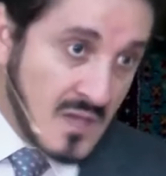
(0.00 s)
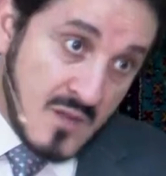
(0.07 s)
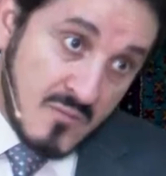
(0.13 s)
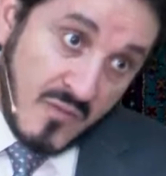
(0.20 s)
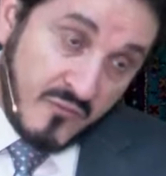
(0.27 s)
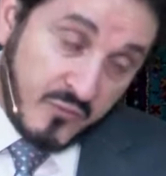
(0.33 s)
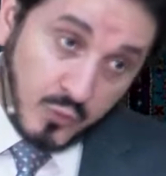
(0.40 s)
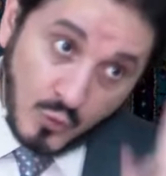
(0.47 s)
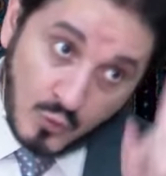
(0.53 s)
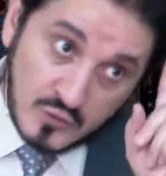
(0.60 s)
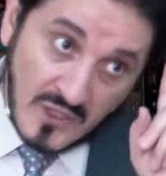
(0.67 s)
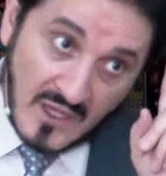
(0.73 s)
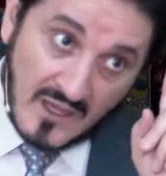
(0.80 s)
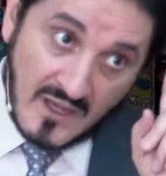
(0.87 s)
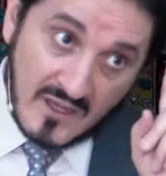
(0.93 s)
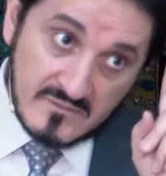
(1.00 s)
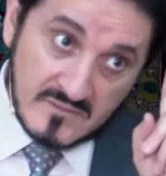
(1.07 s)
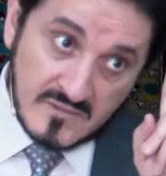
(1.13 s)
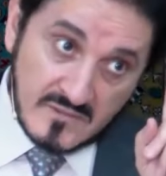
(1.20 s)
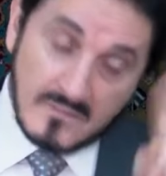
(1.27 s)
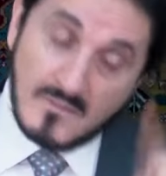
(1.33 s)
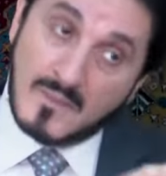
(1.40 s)
المفروض
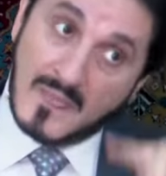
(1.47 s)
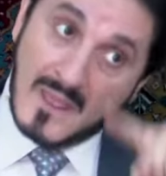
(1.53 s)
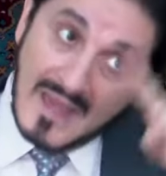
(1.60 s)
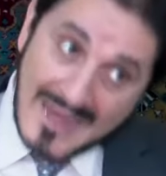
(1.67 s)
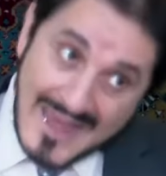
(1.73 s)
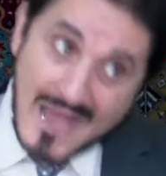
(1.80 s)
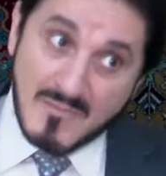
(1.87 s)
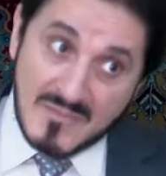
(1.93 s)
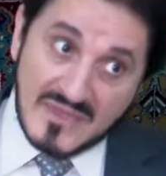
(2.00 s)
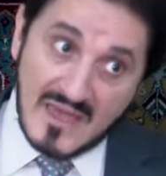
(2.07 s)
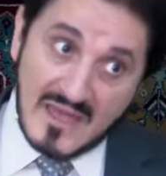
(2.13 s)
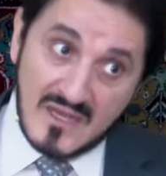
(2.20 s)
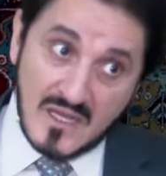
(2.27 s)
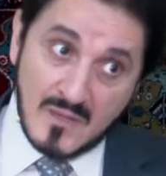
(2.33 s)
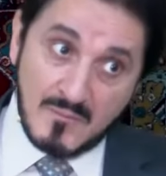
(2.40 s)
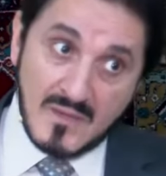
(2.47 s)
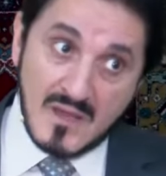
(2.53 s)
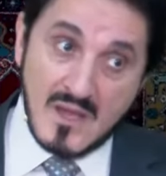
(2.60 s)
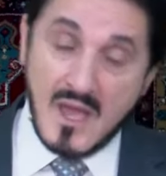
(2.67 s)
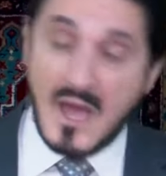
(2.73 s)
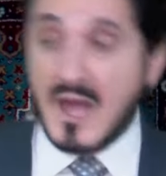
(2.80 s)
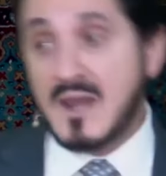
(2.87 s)
على امثالهم
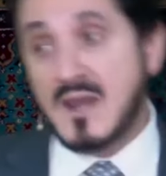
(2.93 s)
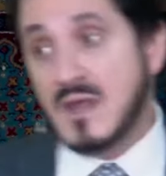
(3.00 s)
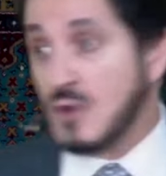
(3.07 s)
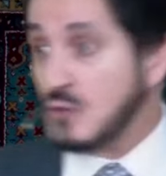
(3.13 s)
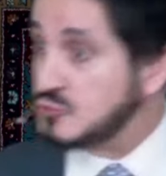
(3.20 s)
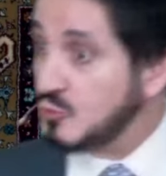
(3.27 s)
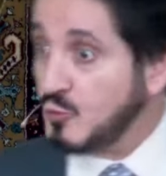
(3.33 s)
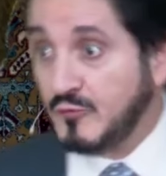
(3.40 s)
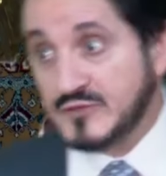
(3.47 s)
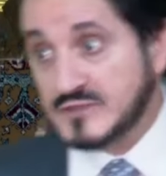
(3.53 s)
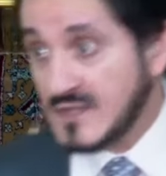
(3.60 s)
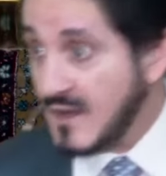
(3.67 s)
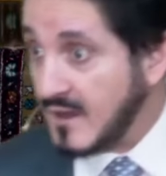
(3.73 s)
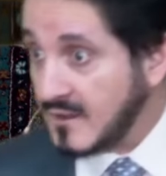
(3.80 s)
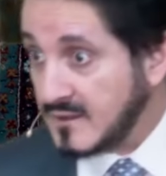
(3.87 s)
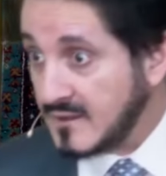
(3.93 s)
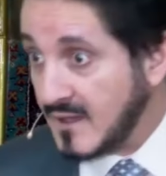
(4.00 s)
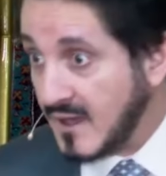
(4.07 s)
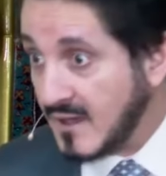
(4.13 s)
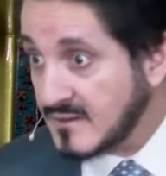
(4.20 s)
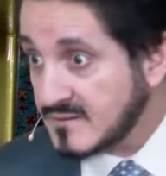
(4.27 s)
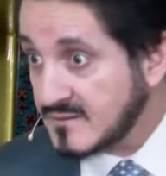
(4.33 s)
الا يخطئوا في
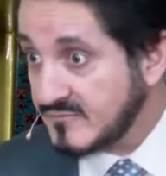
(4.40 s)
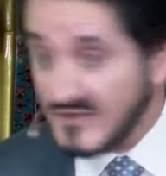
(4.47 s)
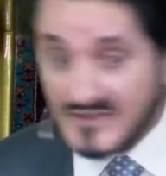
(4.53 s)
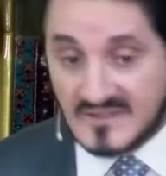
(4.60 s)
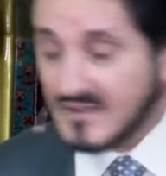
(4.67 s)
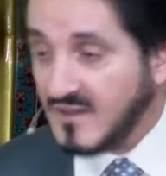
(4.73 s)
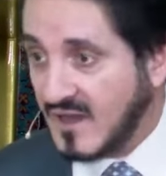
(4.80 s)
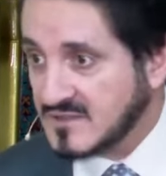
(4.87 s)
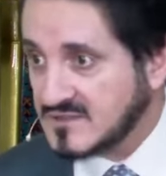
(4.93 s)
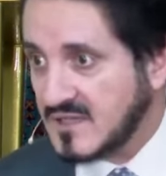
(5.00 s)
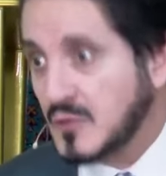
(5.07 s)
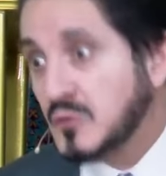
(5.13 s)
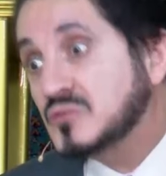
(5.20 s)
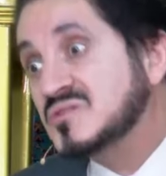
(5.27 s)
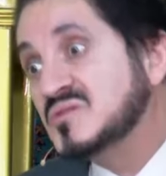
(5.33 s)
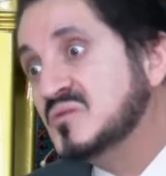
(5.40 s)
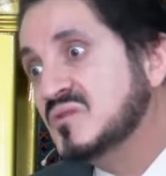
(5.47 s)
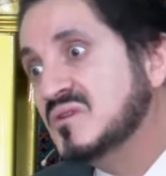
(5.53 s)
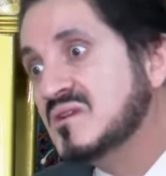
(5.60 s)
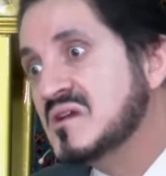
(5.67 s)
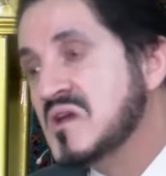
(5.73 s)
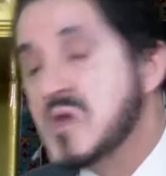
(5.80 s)
تلقيها في التقاطها
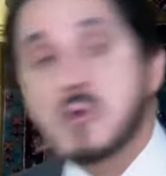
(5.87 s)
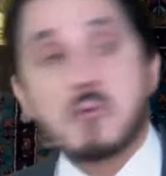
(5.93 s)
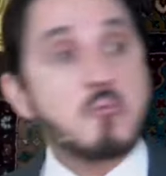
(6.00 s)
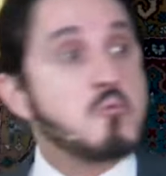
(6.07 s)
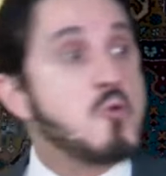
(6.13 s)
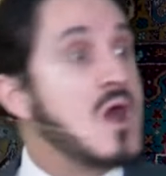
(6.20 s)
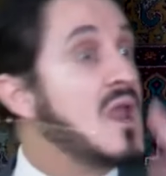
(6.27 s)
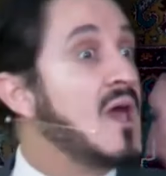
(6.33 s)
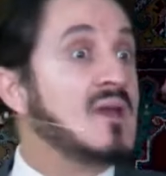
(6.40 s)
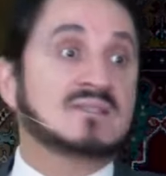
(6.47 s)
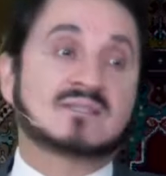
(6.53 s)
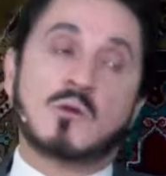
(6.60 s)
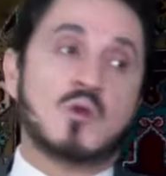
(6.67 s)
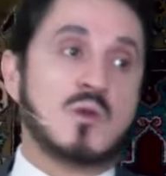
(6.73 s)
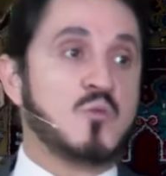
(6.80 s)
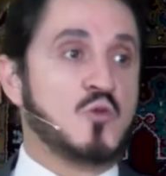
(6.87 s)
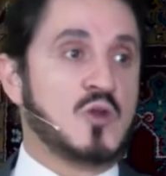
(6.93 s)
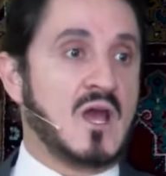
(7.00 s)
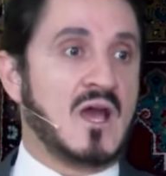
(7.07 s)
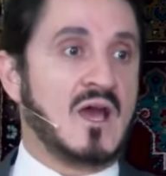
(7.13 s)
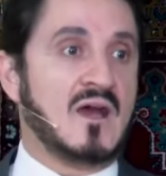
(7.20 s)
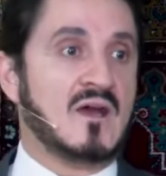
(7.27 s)
يخطئون ولا
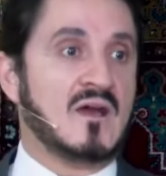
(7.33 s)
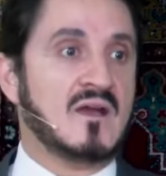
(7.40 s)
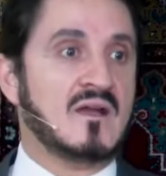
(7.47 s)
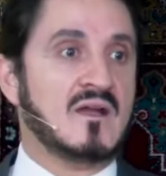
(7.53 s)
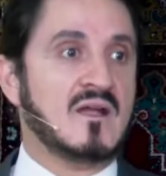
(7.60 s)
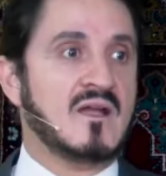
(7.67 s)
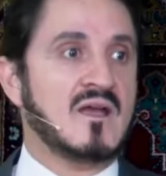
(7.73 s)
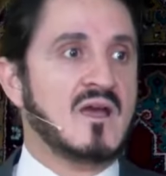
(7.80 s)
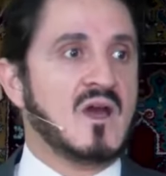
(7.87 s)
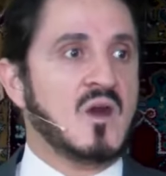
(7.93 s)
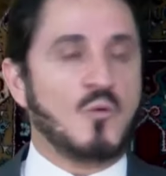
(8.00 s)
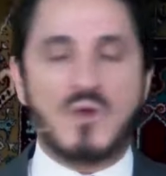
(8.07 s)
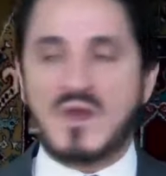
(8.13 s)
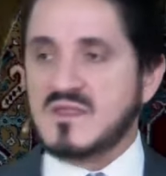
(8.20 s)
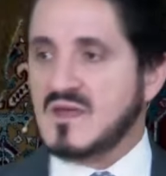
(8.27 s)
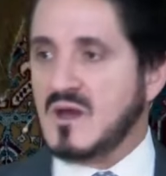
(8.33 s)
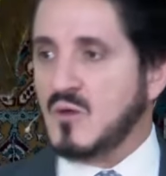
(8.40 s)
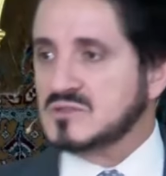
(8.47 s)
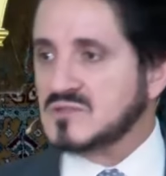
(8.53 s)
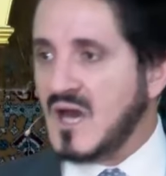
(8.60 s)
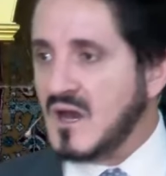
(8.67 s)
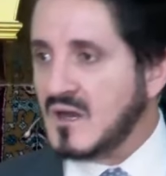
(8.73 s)
يستوعبونها وإذا
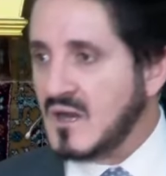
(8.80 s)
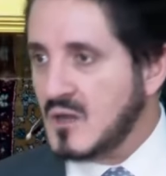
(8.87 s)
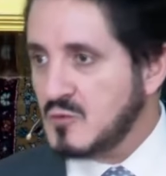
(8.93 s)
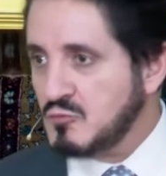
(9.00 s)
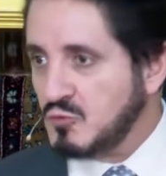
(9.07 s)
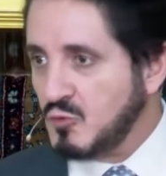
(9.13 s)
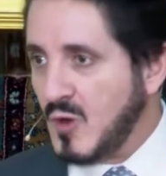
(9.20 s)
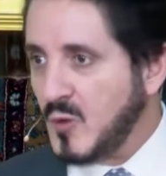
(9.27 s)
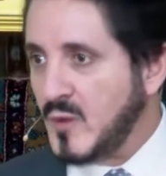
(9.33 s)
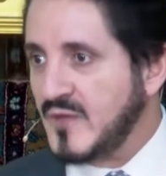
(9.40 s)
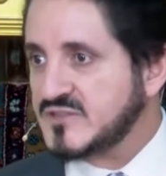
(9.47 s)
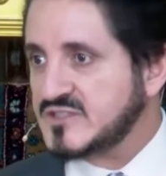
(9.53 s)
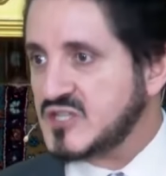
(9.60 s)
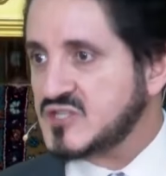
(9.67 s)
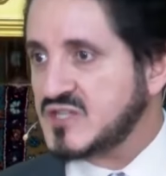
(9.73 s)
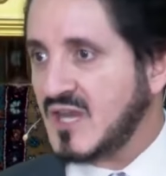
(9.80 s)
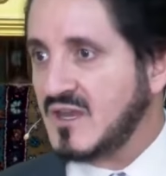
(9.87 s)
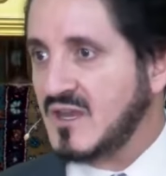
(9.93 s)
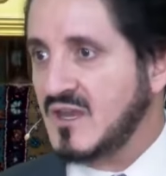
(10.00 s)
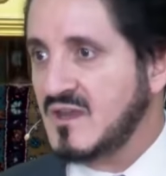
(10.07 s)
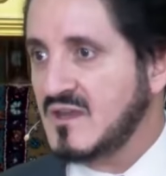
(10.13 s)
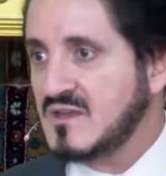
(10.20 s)
وضح قانونها وكيف
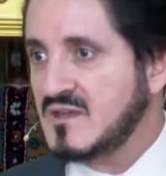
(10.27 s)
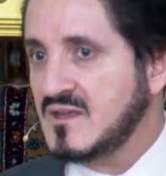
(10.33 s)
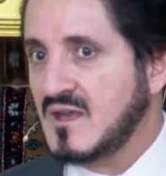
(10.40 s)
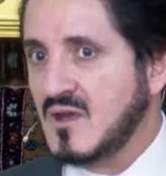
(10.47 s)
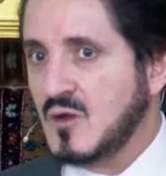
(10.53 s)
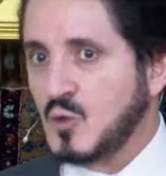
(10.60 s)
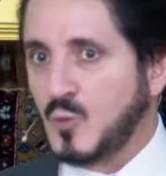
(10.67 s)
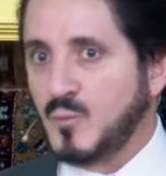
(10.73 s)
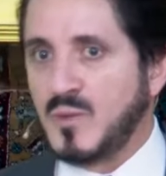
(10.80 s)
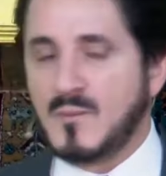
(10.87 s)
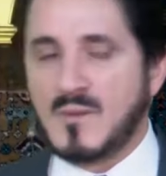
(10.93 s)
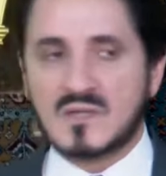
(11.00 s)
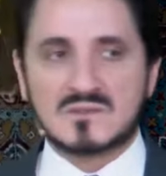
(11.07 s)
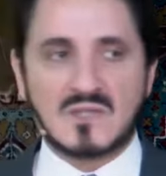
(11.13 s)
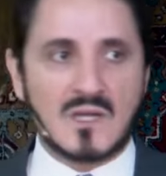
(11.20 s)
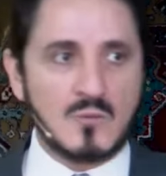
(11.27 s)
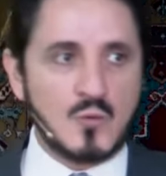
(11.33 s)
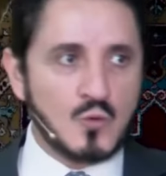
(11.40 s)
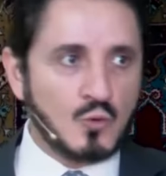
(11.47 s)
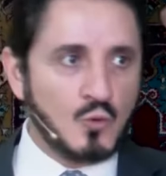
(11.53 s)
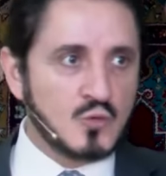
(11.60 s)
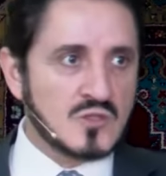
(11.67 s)
تشتغل ربما
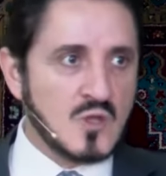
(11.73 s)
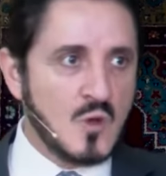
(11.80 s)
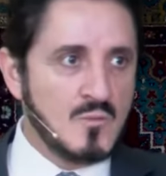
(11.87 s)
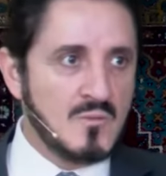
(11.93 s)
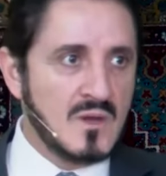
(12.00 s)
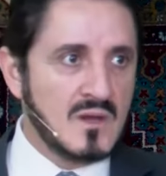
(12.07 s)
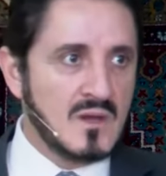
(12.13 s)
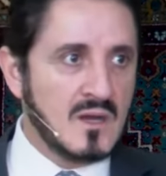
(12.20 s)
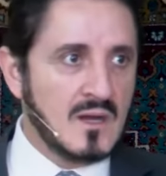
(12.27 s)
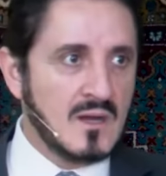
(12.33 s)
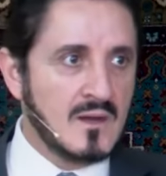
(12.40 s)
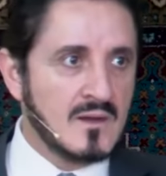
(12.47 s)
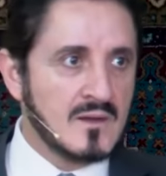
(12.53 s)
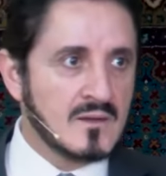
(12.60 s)
ضربوا رؤوسهم آه،